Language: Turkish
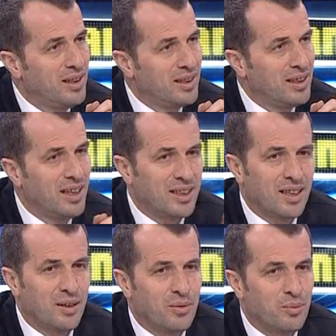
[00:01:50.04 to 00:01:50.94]
Ben
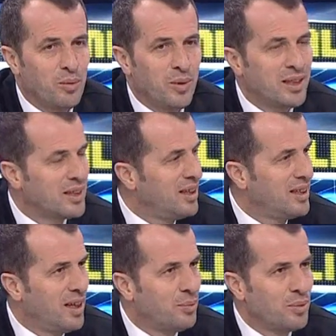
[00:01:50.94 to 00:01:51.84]
yıllarca futbol
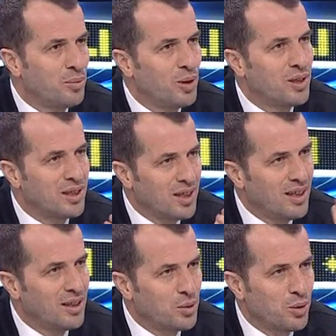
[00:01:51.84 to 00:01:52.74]
menajerliği de yaptım.
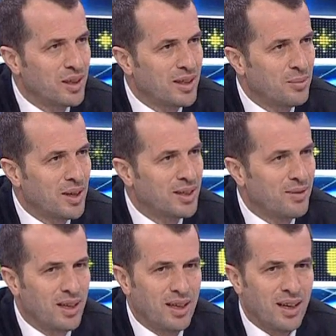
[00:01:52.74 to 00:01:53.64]
Yöneticilerle de çok gittim
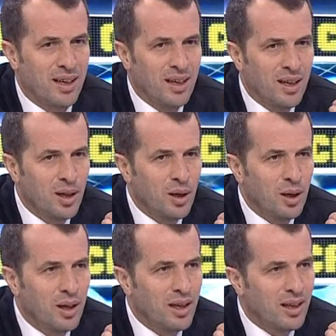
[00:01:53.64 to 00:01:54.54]
transferlere.
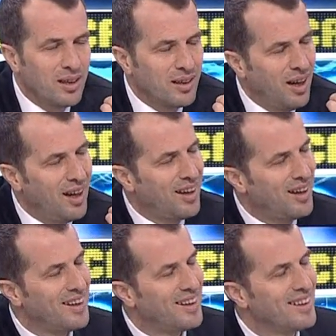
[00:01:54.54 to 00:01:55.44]

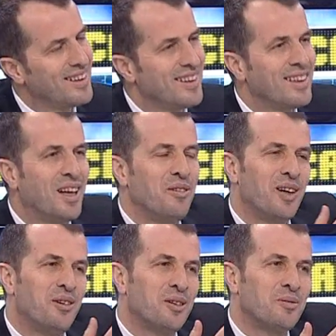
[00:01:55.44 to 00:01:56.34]
Ya
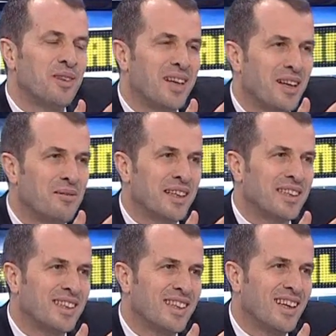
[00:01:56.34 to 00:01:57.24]
yalvarıyoruz bunları
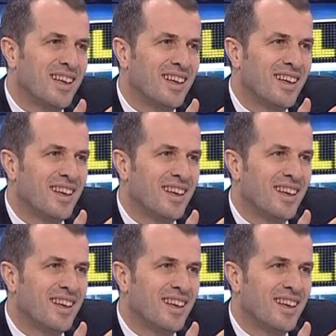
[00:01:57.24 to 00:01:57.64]
almak için ya.